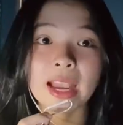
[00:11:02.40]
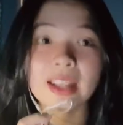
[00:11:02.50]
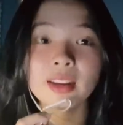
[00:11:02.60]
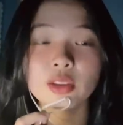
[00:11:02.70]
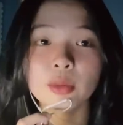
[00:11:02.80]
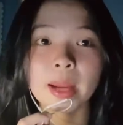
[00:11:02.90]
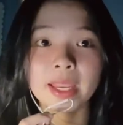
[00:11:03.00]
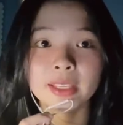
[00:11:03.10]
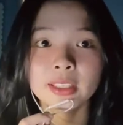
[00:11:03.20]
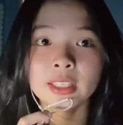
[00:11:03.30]
hẳn lên người
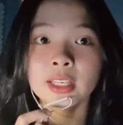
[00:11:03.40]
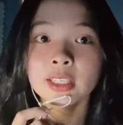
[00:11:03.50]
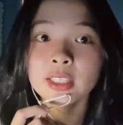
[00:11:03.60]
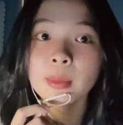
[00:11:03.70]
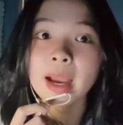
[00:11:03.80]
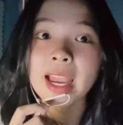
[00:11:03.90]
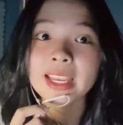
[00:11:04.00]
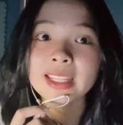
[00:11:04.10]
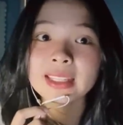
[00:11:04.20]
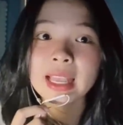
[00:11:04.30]
bạn nhưng mà hai
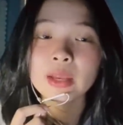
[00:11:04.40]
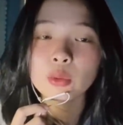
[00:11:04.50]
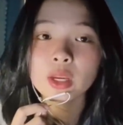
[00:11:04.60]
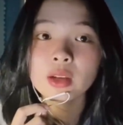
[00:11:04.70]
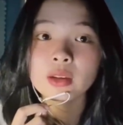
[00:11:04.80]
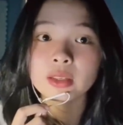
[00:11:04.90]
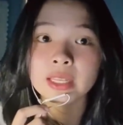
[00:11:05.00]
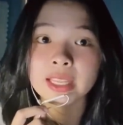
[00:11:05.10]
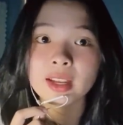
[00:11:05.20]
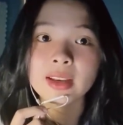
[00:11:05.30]
cái tay của cái người
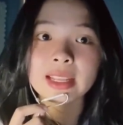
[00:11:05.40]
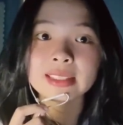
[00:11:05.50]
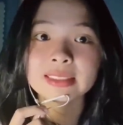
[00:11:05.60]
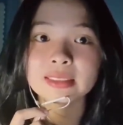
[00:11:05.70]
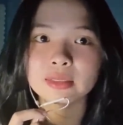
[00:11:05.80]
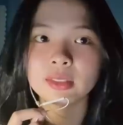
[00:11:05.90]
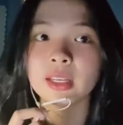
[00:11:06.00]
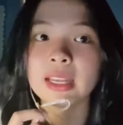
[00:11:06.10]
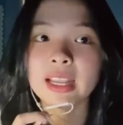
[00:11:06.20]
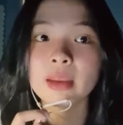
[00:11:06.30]
này á đang
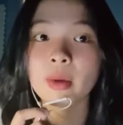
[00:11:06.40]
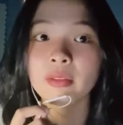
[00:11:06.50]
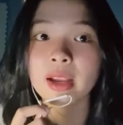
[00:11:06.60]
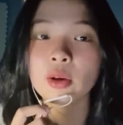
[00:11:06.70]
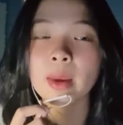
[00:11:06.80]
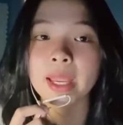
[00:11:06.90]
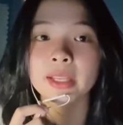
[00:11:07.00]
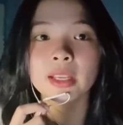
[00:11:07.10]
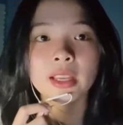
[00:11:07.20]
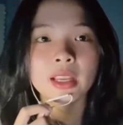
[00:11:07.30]
dịnh hai cái bờ vai của bạn
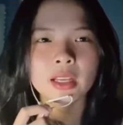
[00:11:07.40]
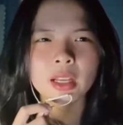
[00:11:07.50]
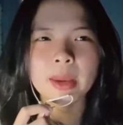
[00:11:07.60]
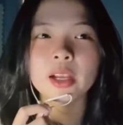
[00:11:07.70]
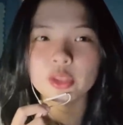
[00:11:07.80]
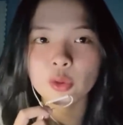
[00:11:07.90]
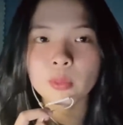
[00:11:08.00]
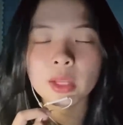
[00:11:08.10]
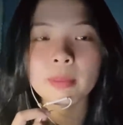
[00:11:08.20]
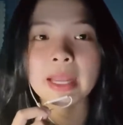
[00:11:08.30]
các bạn hình
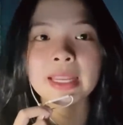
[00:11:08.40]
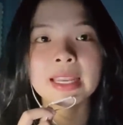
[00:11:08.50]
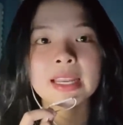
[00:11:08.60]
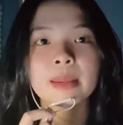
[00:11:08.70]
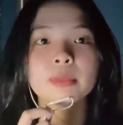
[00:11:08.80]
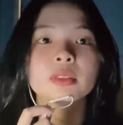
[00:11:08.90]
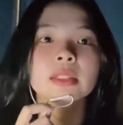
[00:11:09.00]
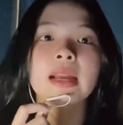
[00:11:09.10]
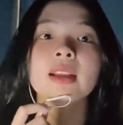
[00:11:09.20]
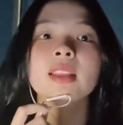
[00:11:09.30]
dung đi bạn này đang nằm
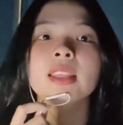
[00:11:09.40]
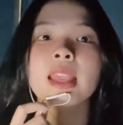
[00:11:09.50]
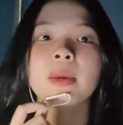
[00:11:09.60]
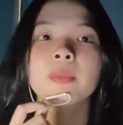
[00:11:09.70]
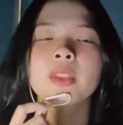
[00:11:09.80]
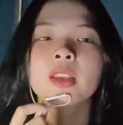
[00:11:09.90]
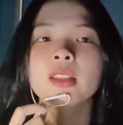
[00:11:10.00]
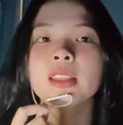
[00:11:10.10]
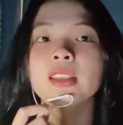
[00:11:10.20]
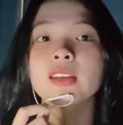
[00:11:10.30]
thẳng như vậy nha
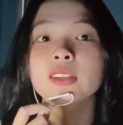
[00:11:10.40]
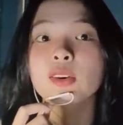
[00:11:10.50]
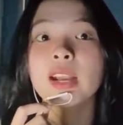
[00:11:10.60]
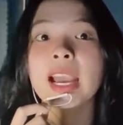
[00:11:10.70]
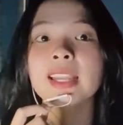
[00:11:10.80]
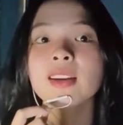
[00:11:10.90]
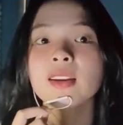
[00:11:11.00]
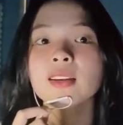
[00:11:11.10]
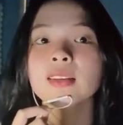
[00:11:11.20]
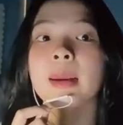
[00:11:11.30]
thì người con gái đó
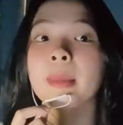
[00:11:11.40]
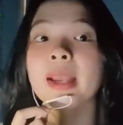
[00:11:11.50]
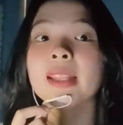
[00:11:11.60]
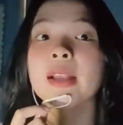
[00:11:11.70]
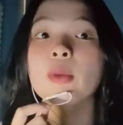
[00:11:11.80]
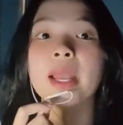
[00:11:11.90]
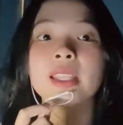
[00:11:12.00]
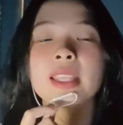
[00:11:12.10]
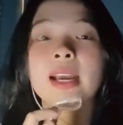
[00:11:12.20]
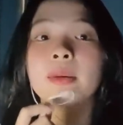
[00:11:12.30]
đó cầm hai cái tay của
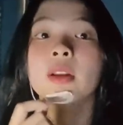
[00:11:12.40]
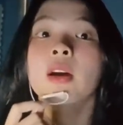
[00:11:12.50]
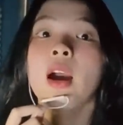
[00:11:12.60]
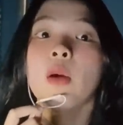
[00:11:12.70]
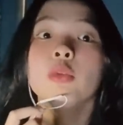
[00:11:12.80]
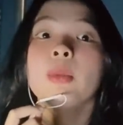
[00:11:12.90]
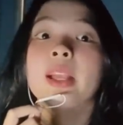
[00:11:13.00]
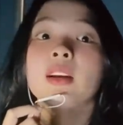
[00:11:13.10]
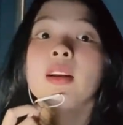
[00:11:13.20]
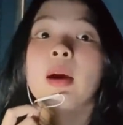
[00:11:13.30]
bạn vậy nè không cho
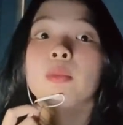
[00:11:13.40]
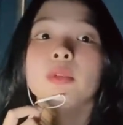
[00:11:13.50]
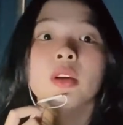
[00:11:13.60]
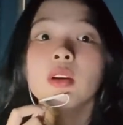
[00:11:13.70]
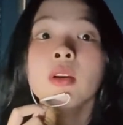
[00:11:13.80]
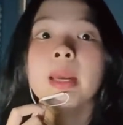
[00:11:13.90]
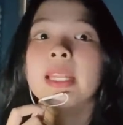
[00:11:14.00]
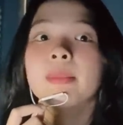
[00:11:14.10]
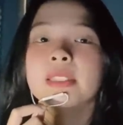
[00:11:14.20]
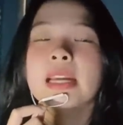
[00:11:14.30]
bạn cử động giữ bạn
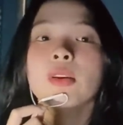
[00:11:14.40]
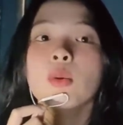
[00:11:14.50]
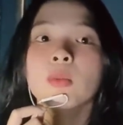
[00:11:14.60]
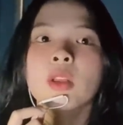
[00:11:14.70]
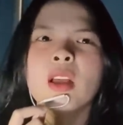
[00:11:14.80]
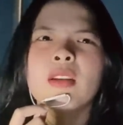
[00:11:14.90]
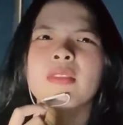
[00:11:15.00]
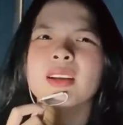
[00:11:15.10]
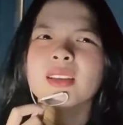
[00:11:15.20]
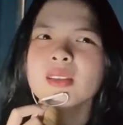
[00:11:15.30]
nằm chặt luôn
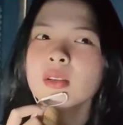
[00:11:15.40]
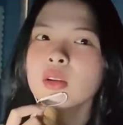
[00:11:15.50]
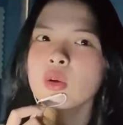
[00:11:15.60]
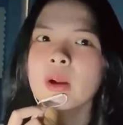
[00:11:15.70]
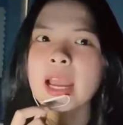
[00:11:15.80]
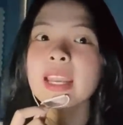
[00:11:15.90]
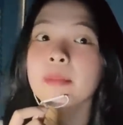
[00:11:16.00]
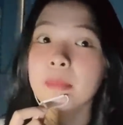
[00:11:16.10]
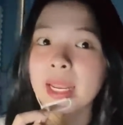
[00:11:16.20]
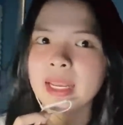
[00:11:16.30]
và cái sức người con gái này
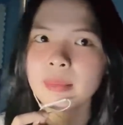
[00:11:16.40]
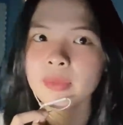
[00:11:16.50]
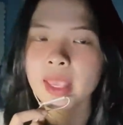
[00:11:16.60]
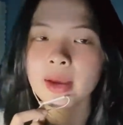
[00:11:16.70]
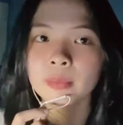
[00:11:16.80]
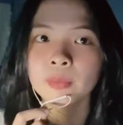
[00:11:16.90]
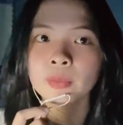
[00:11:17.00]
mạnh lắm nha